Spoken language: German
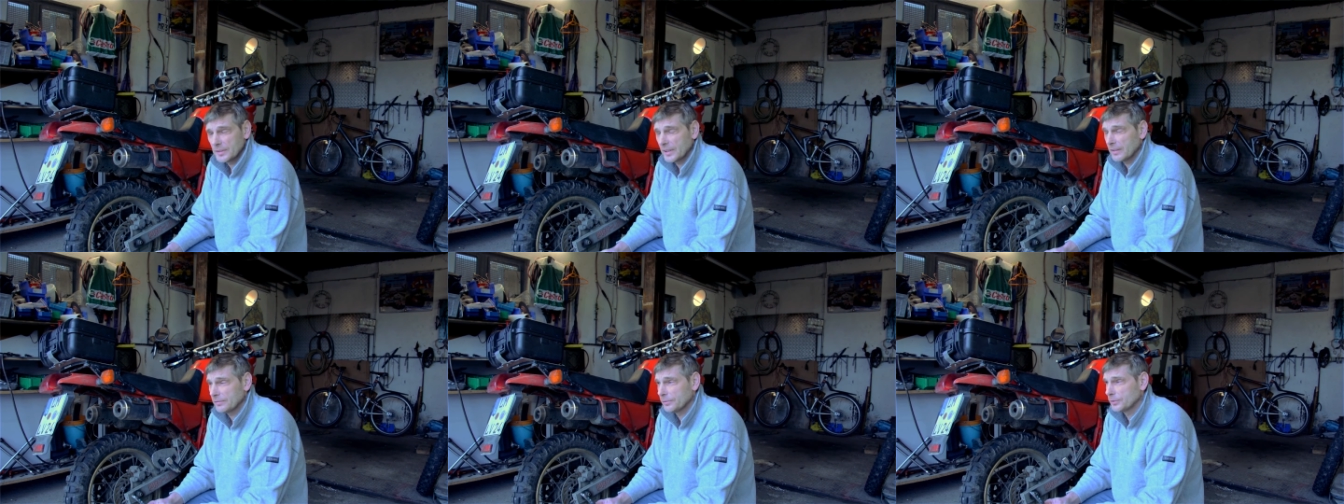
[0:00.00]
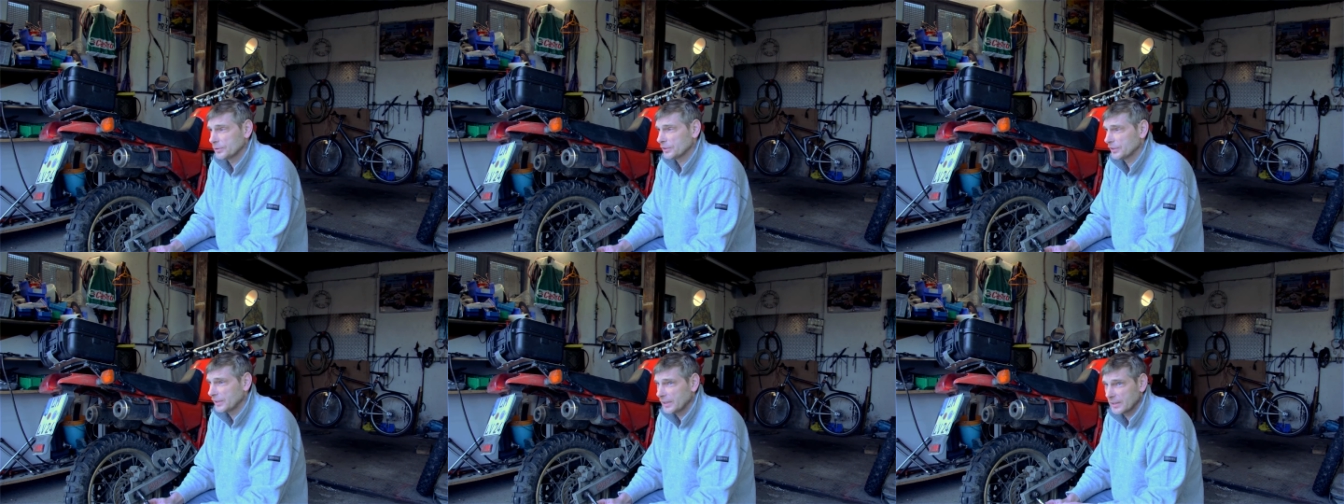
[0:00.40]
der
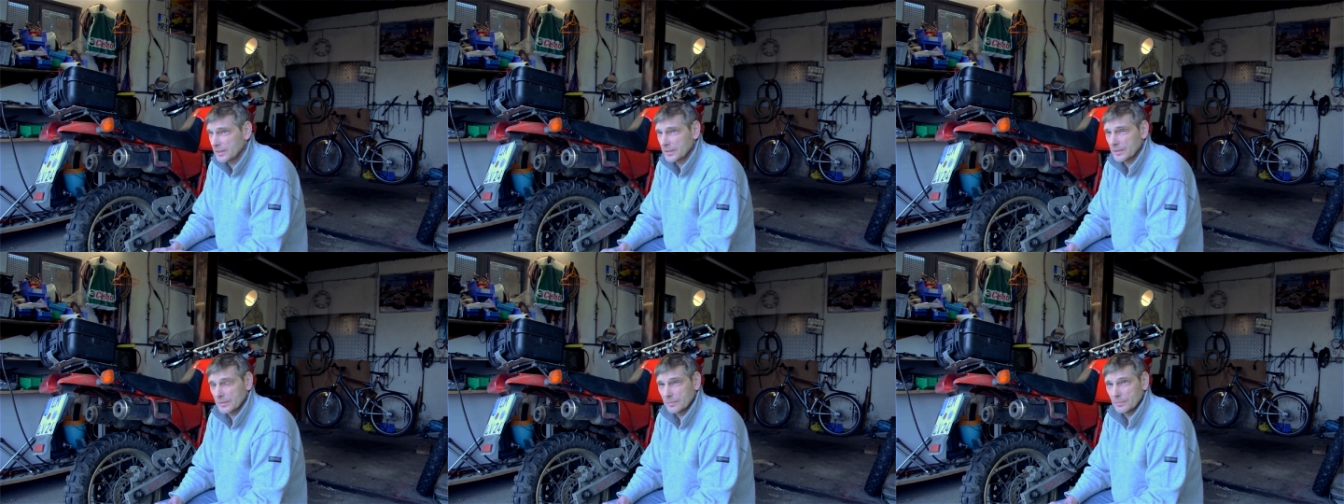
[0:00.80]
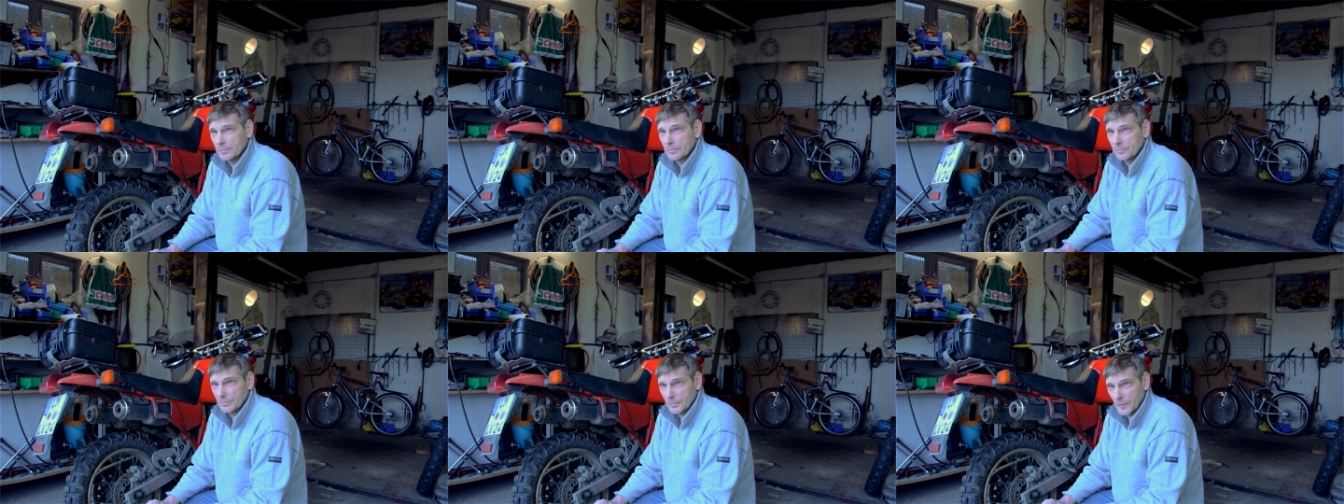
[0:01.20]
funktioniert
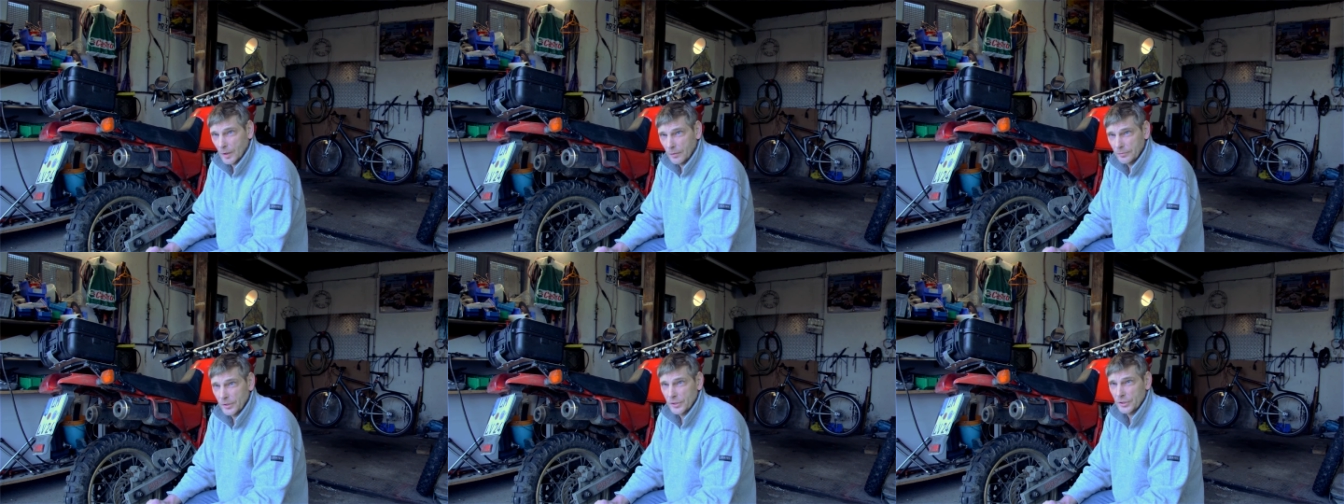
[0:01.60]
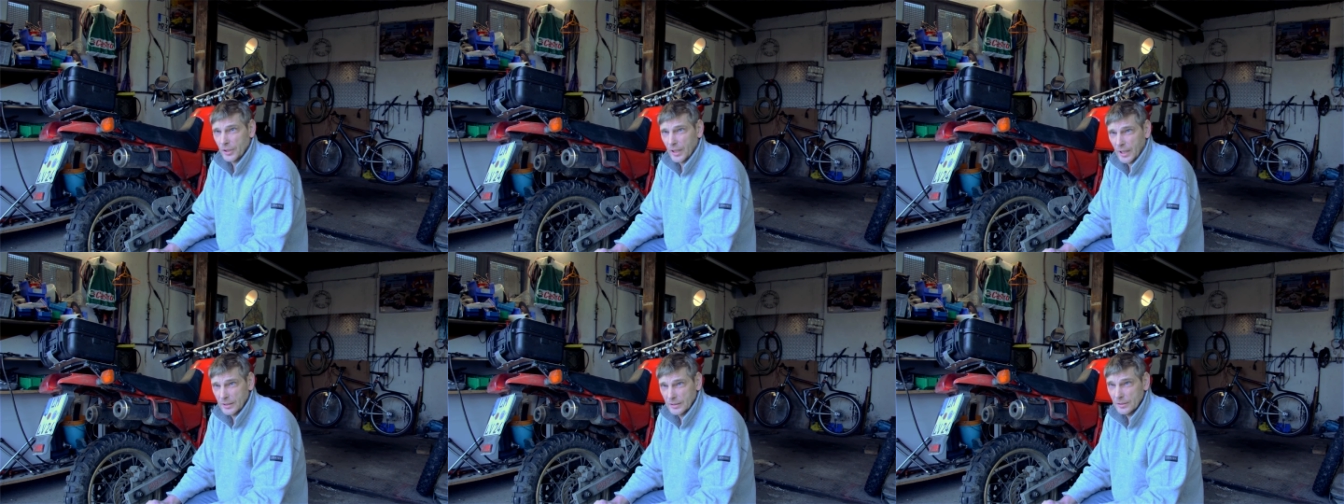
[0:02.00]
auf der
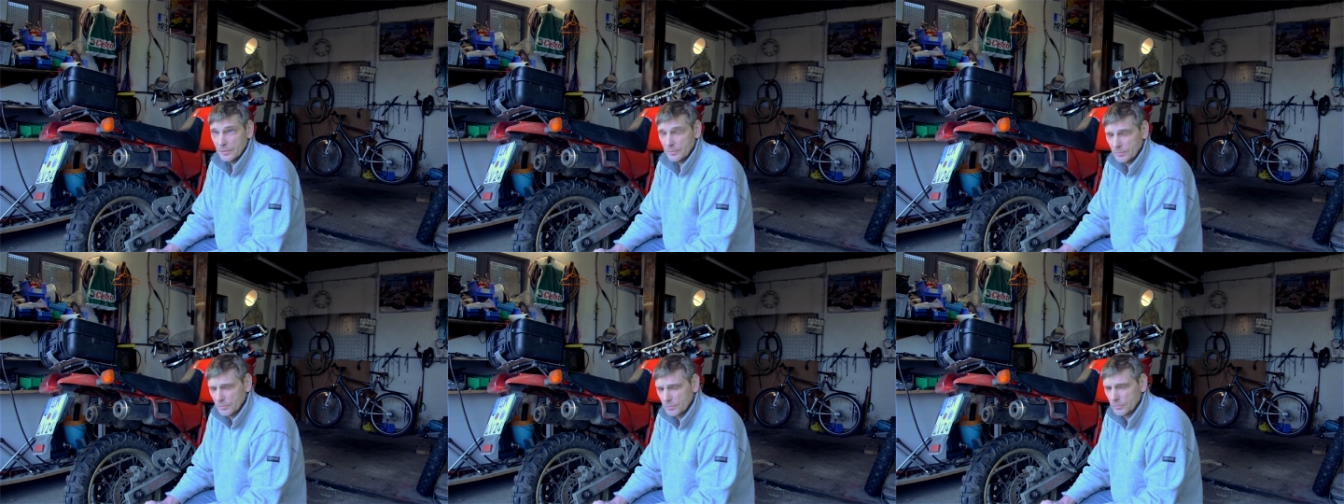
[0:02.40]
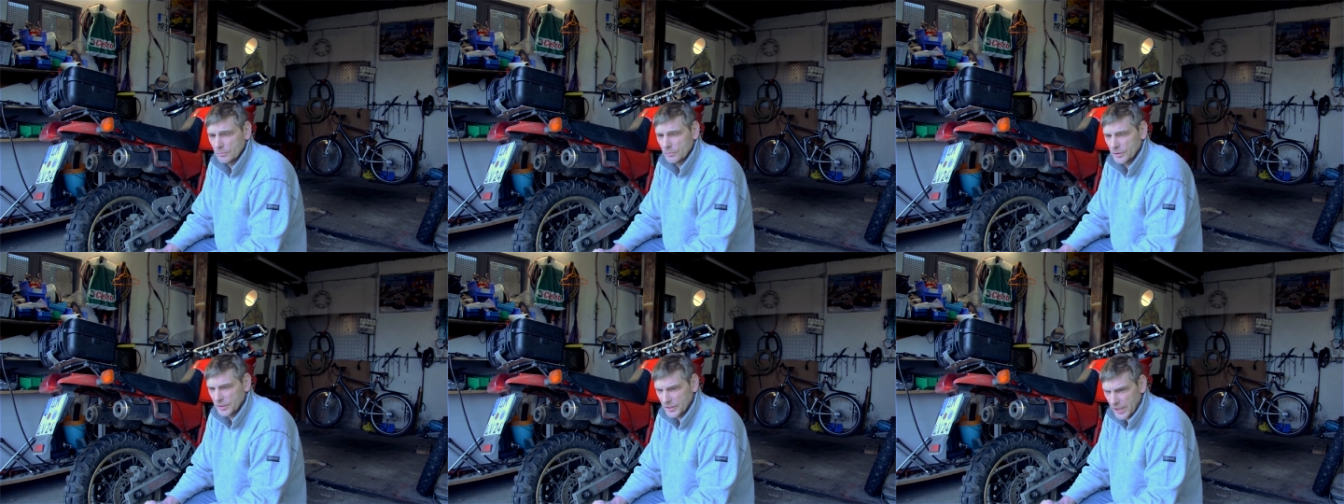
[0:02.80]
Straße
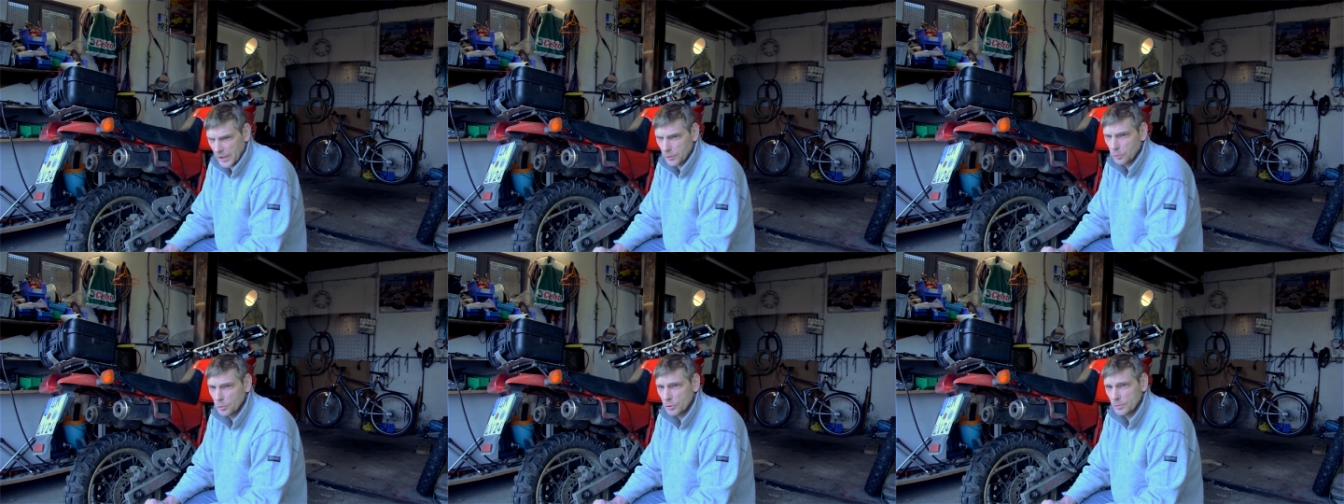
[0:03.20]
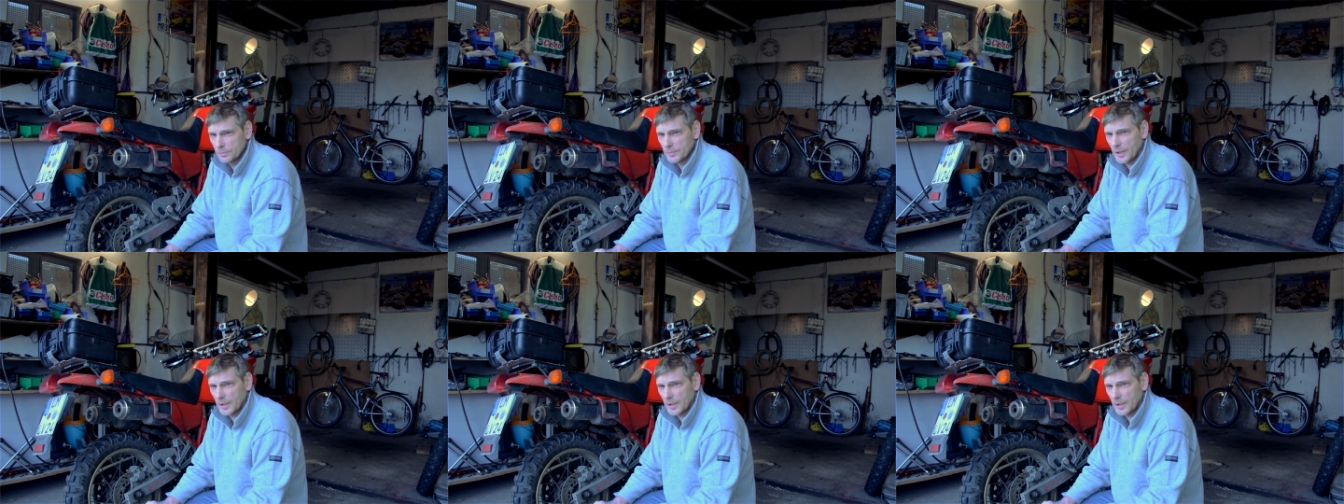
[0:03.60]
sehr gut.